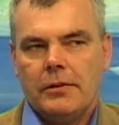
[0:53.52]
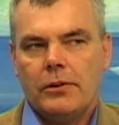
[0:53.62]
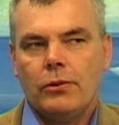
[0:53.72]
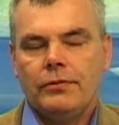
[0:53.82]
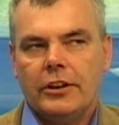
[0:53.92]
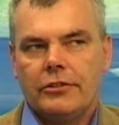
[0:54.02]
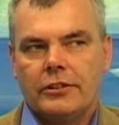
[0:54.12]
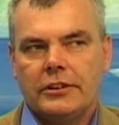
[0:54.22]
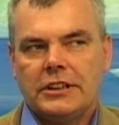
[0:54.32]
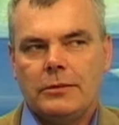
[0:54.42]

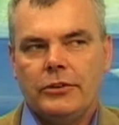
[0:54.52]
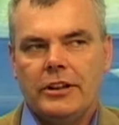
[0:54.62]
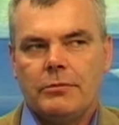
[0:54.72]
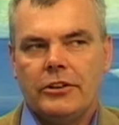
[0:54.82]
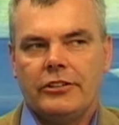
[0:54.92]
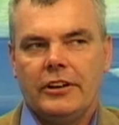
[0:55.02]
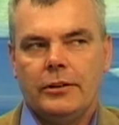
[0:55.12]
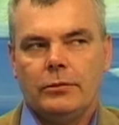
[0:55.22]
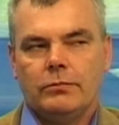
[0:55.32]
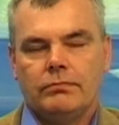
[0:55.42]
również zajmujemy
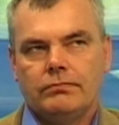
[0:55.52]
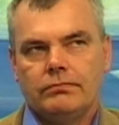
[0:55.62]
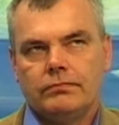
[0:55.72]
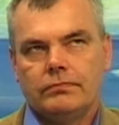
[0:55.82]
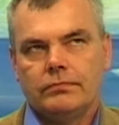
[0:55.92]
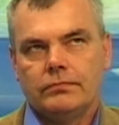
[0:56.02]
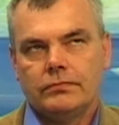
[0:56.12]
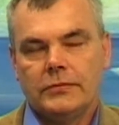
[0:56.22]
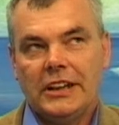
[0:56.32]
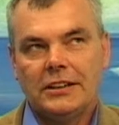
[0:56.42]
się mm,
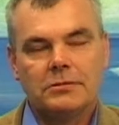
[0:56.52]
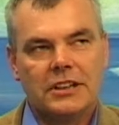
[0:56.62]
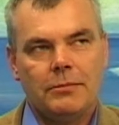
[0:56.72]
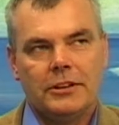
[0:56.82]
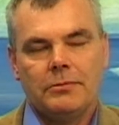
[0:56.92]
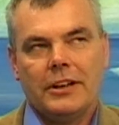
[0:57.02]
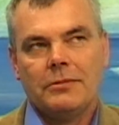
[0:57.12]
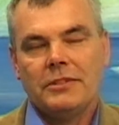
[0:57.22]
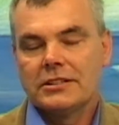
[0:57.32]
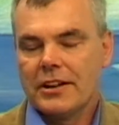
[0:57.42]
jednym z elementów,
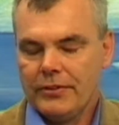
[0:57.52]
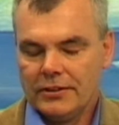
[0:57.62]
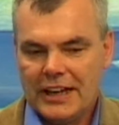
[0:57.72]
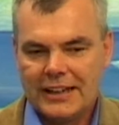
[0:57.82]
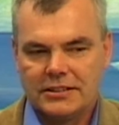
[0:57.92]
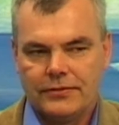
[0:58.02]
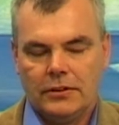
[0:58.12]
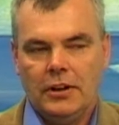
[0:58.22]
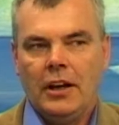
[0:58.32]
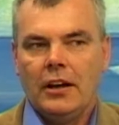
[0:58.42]
jakim jest
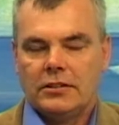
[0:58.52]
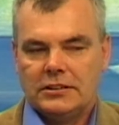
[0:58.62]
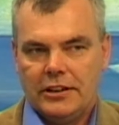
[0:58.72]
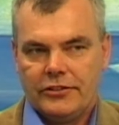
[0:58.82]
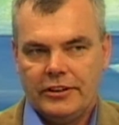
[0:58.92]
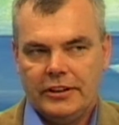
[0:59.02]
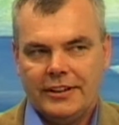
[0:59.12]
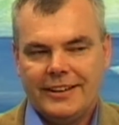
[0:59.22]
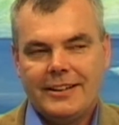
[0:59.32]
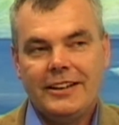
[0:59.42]
krwiodawstwo, to znaczy
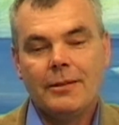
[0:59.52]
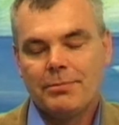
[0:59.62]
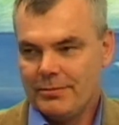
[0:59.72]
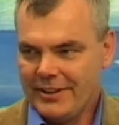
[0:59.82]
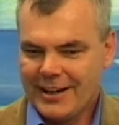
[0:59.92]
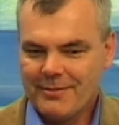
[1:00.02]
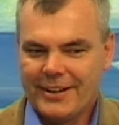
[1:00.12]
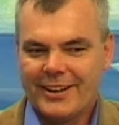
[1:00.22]
nie pobieramy